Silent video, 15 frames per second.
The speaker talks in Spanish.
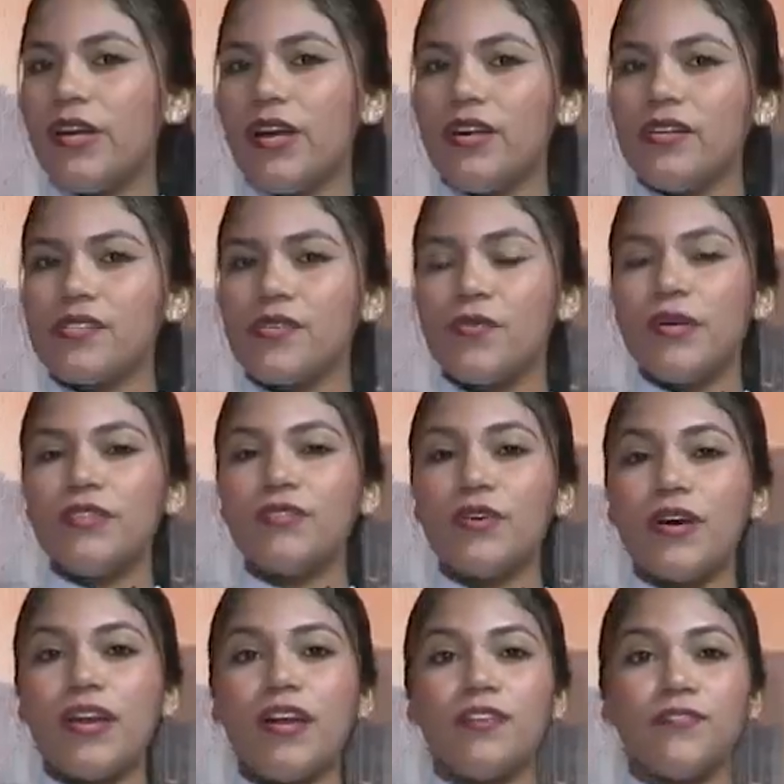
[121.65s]
Y les
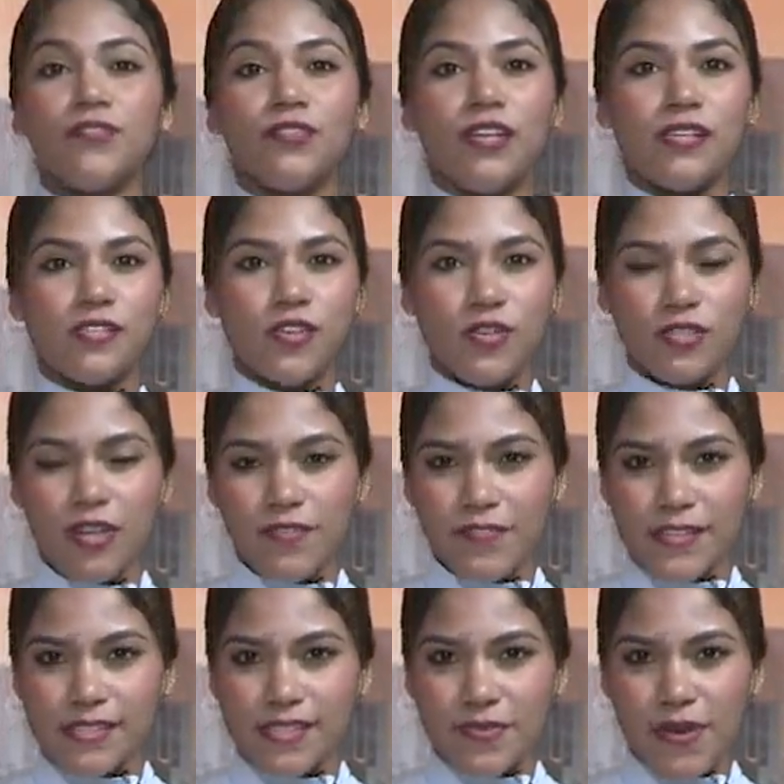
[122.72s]
cuento que la fundación del
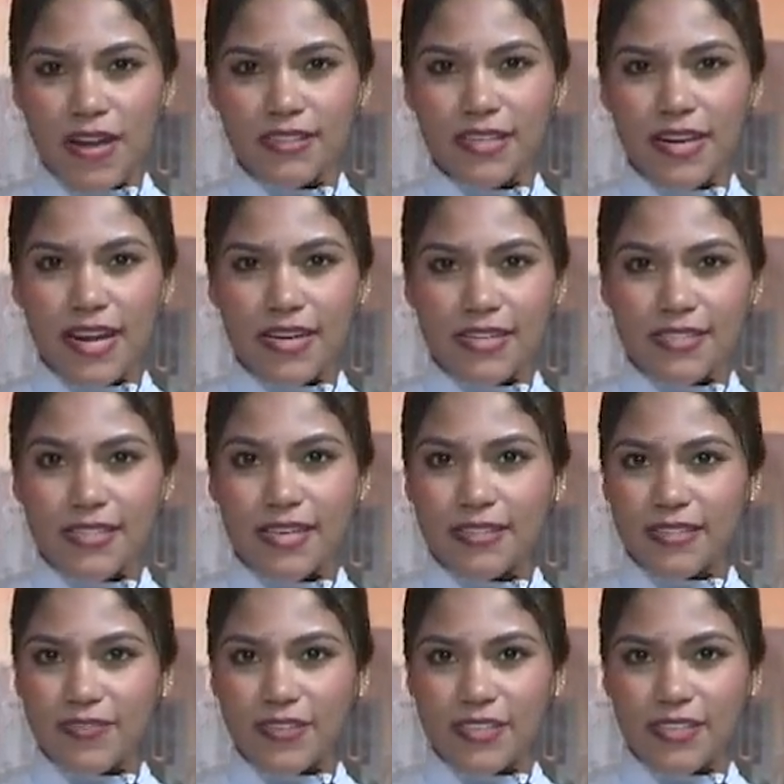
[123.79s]
Festival de la
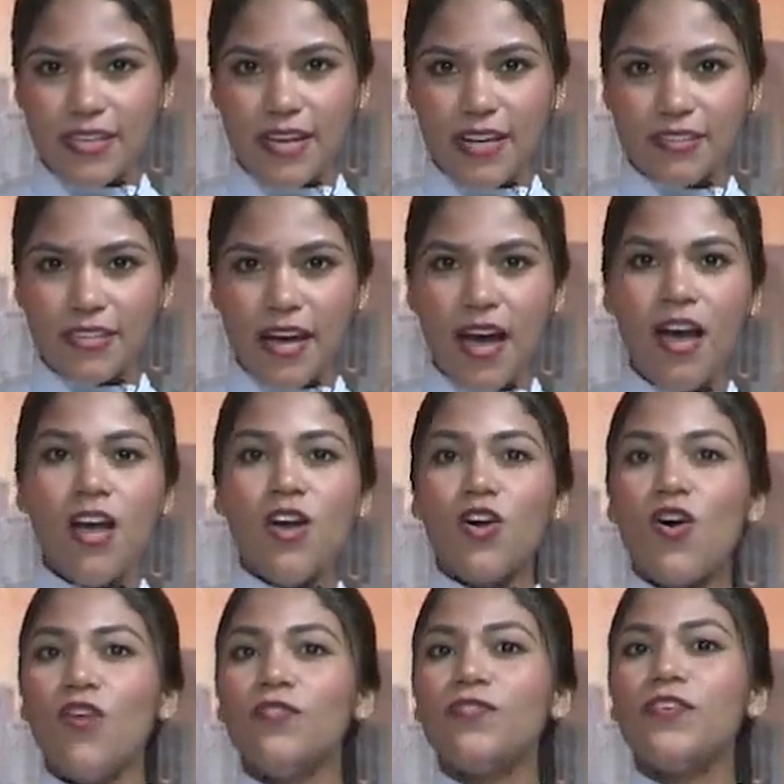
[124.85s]
Leyenda Vallenata
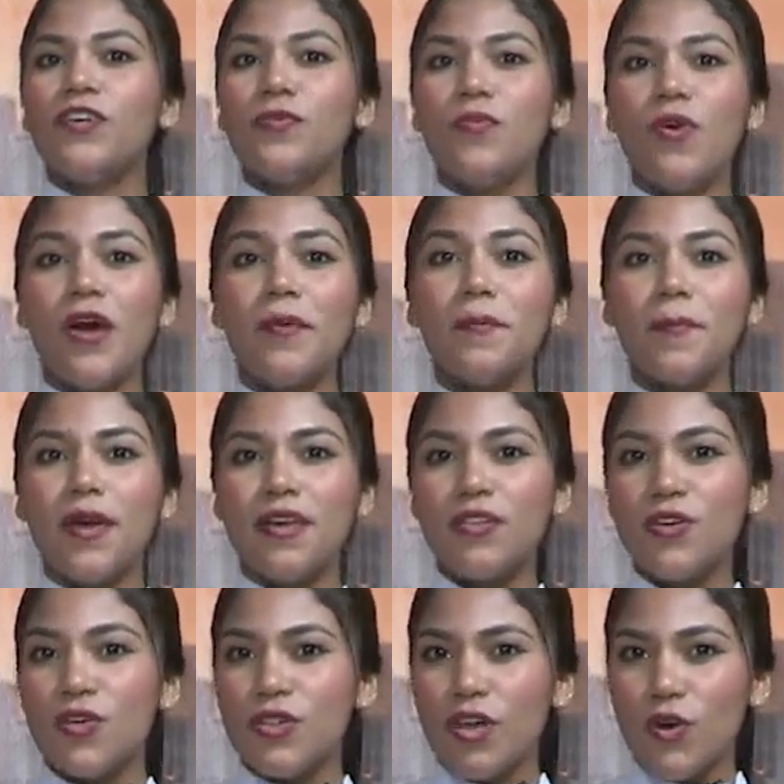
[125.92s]
confirmó en
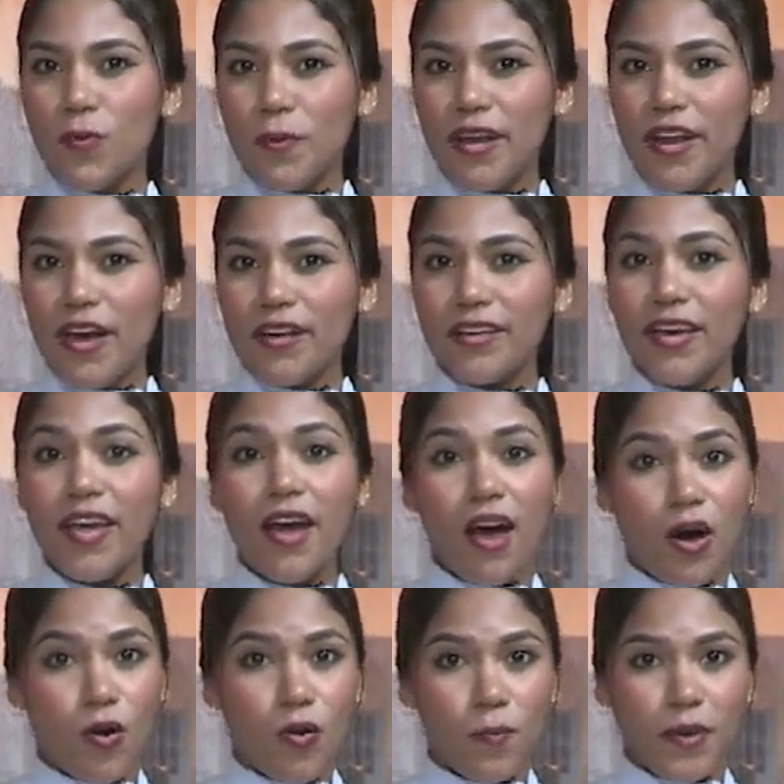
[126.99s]
medio del homenaje
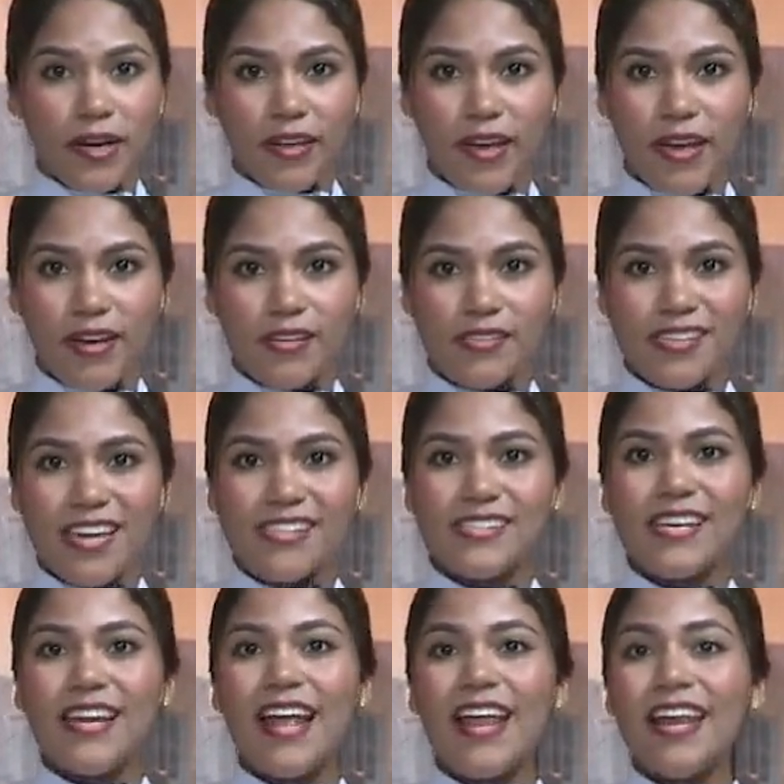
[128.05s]
a Omar Geles que
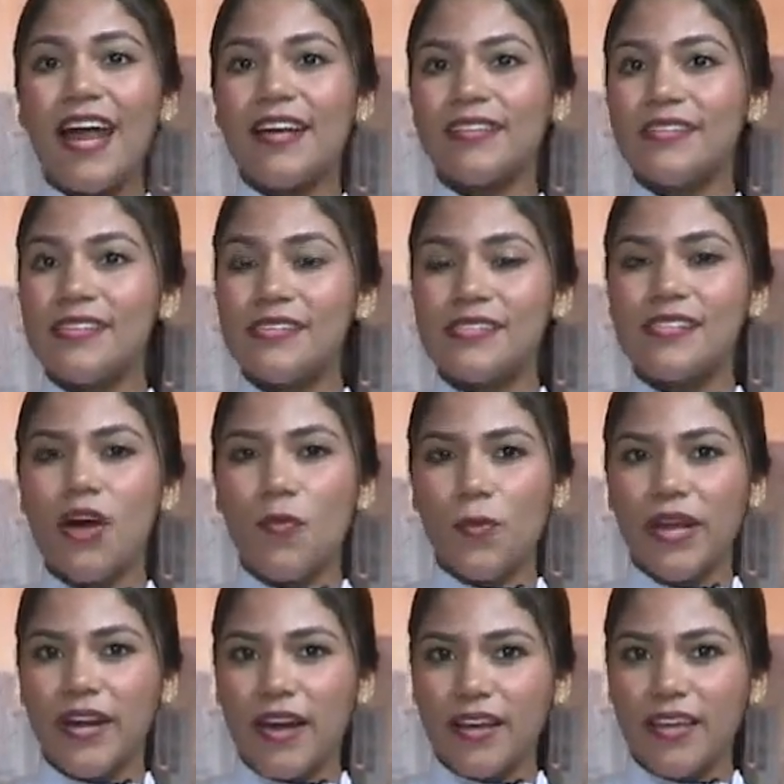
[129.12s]
será el artista
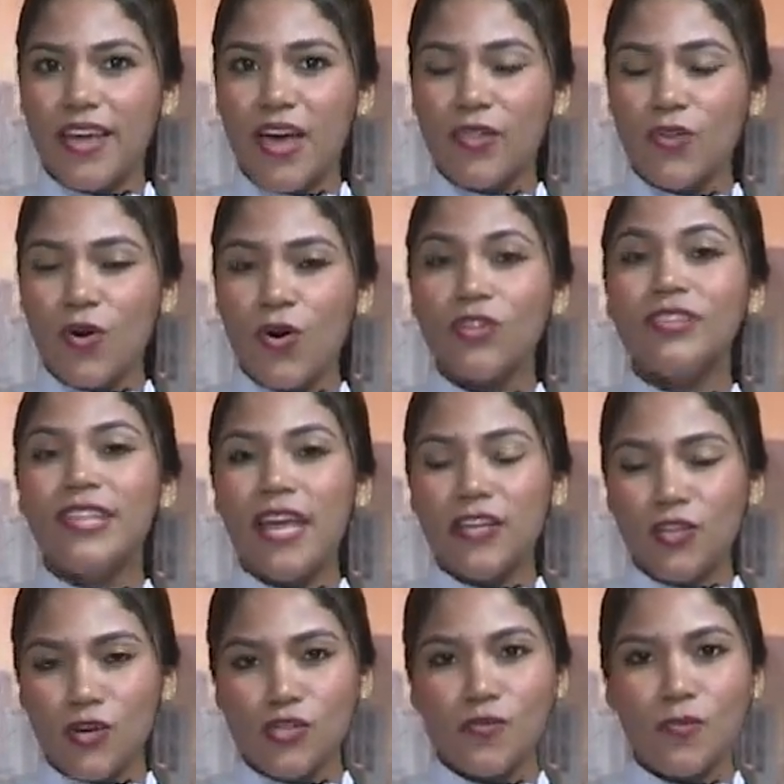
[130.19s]
homenajeado
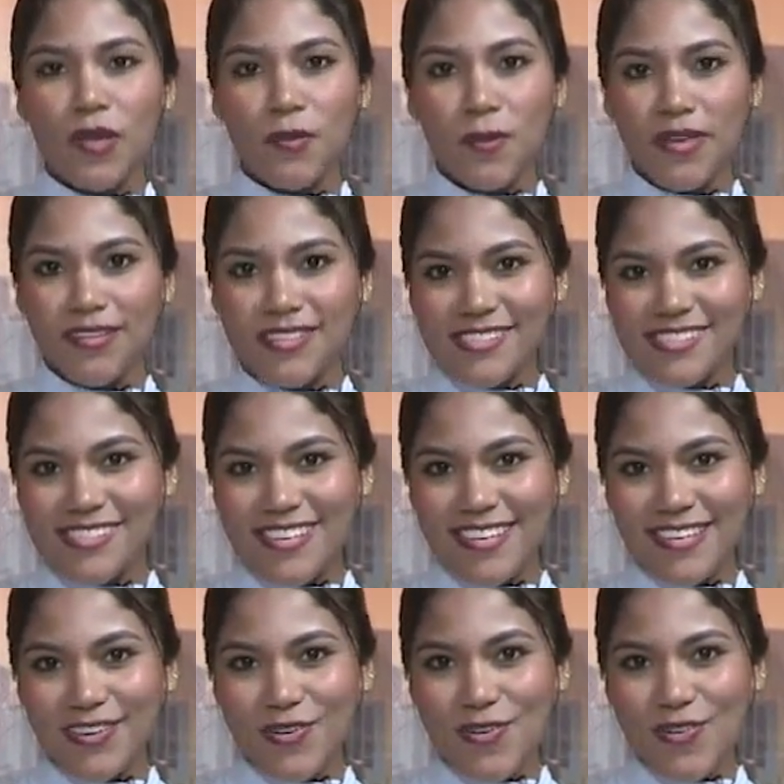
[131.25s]
del
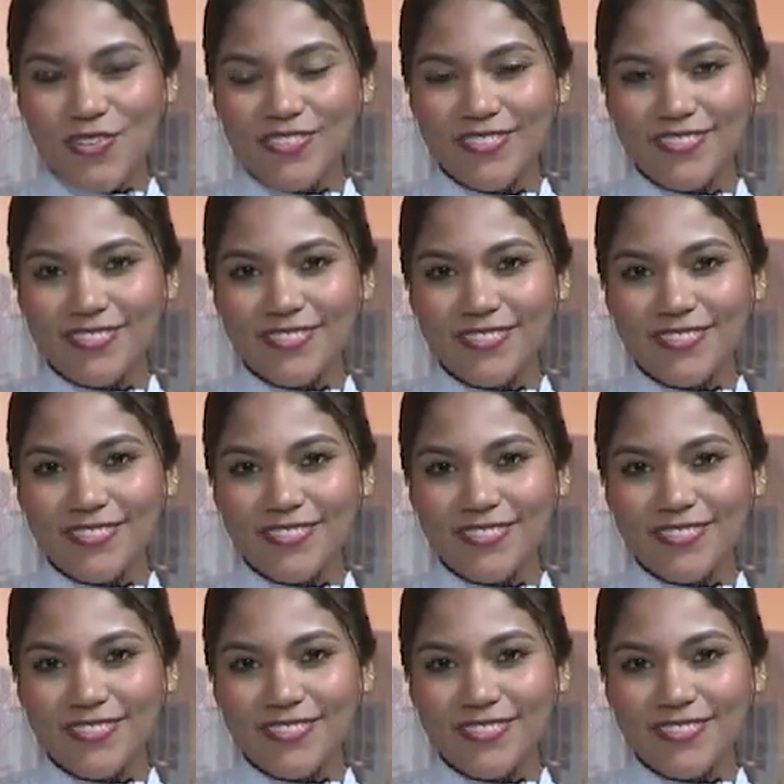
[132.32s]
2025.